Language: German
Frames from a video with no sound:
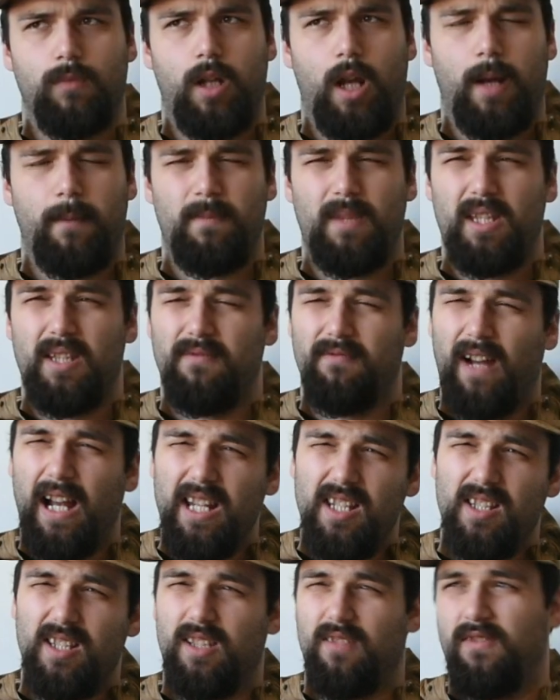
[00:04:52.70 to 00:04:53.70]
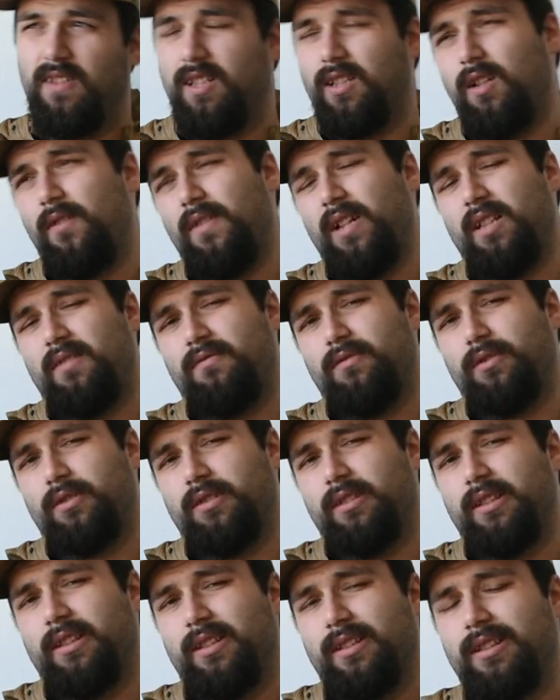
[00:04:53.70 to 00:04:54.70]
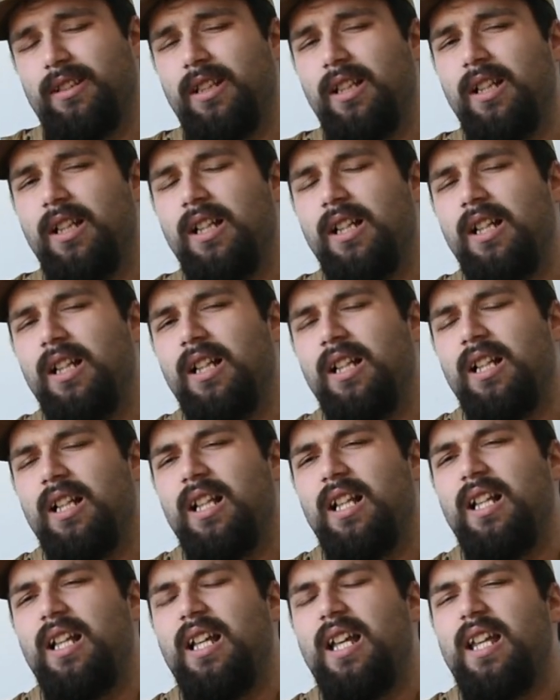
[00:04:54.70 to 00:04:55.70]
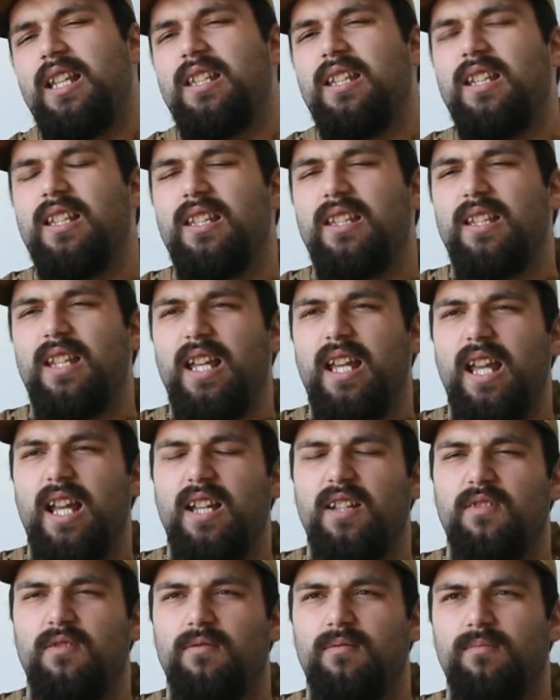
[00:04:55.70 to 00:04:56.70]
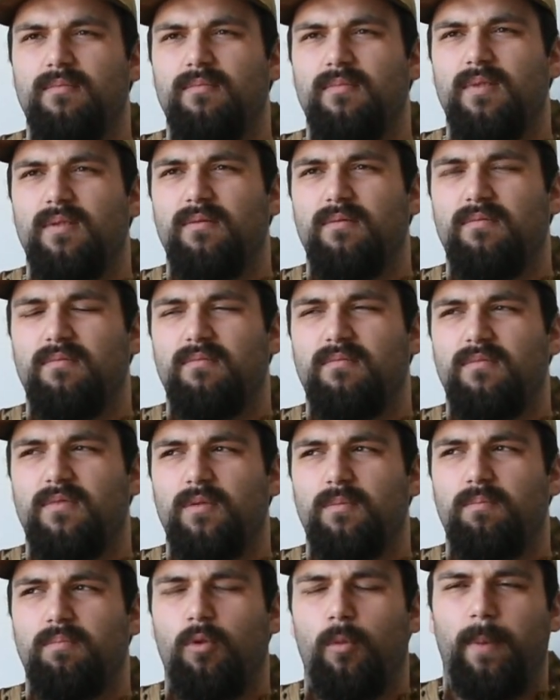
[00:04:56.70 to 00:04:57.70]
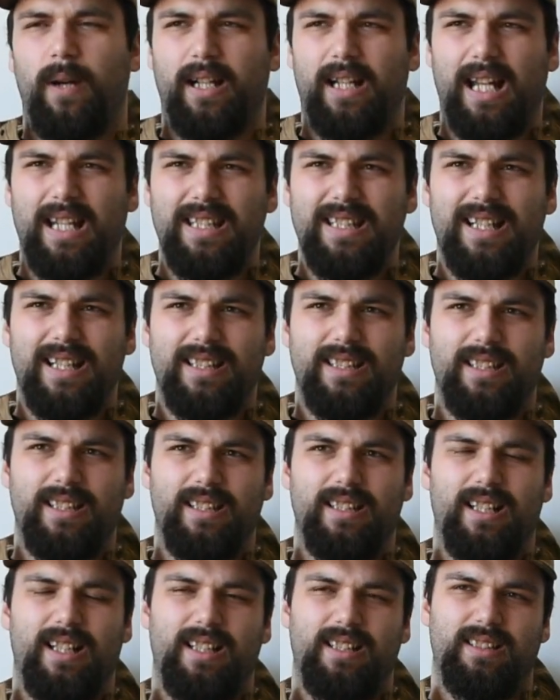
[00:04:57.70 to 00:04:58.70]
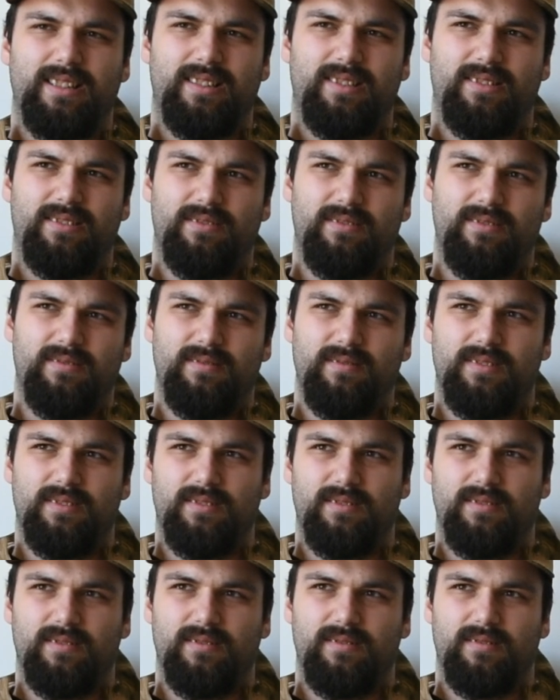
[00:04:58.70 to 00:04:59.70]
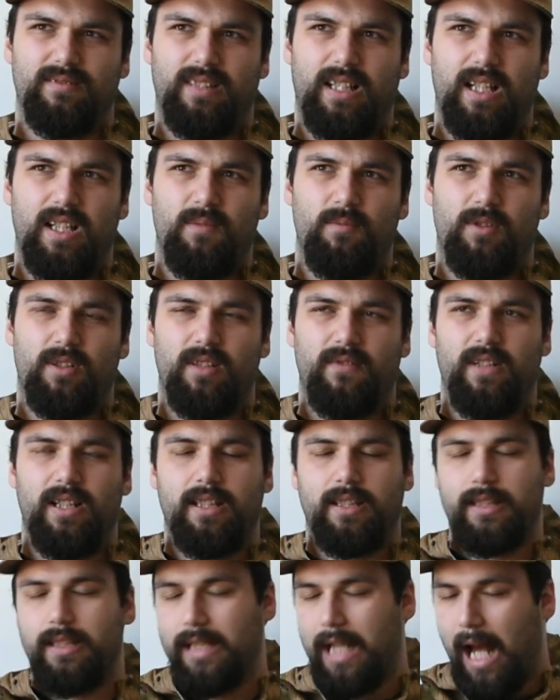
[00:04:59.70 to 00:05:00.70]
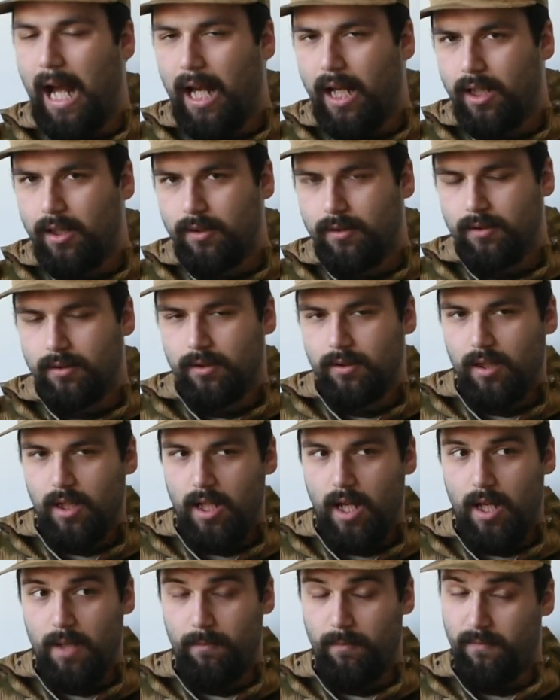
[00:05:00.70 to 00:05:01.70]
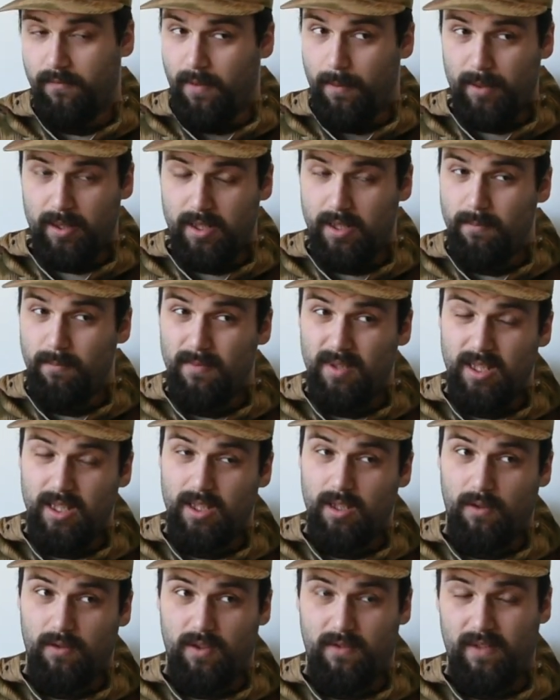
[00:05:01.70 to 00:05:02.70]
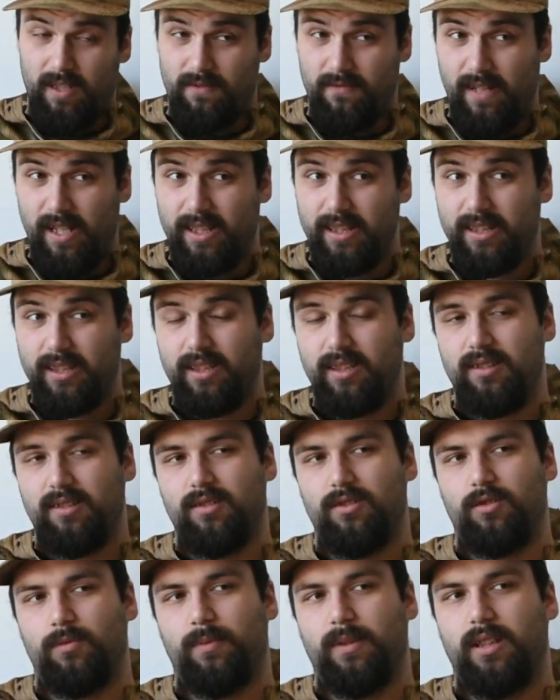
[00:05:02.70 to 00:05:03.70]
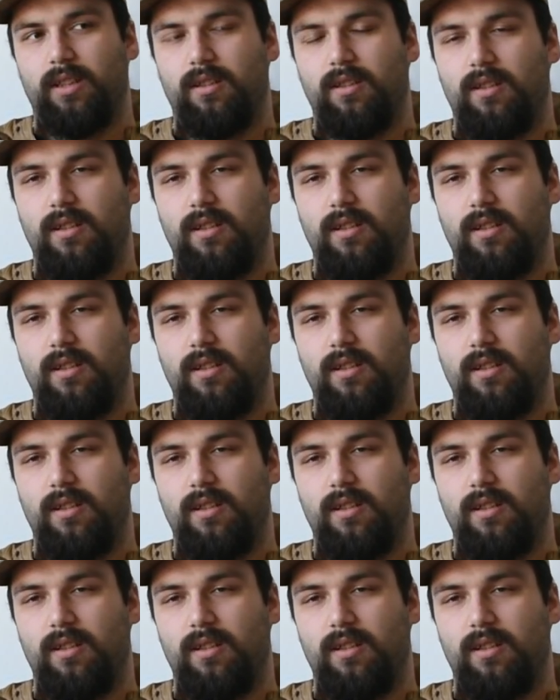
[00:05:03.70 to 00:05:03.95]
ja, ich weiß nicht, wie ich darauf antworten kann. Es ist eher so ein so ein Propagandading als so ein, so ein Realismus-Ding. Weil ja, wenn man in Hinsicht auf Zweiten Weltkrieg spricht,